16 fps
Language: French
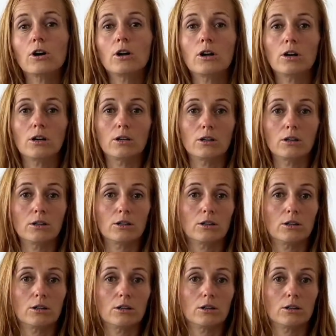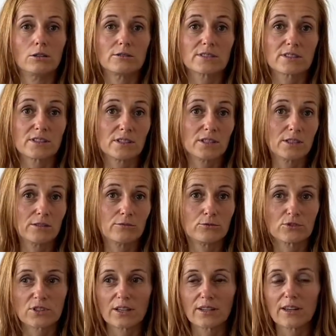euh, si
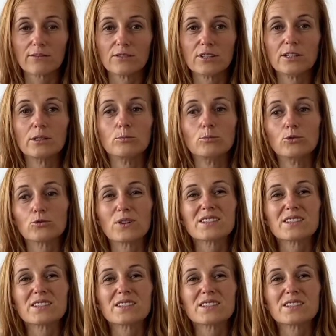vous en avez besoin,